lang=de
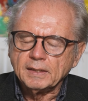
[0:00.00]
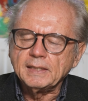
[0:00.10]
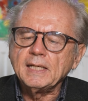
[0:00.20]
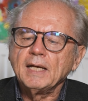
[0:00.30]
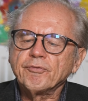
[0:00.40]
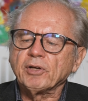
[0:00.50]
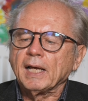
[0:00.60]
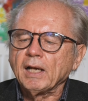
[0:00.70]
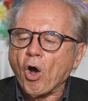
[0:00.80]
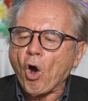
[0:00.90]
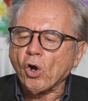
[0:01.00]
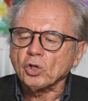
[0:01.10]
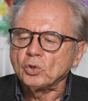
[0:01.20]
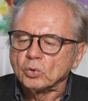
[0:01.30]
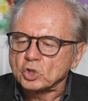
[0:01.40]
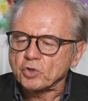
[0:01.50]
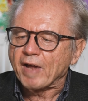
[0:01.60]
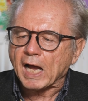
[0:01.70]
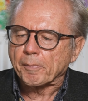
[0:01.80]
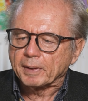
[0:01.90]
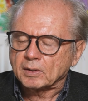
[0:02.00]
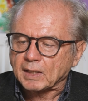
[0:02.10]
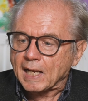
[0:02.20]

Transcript: die von einer Ordnung schwärmen,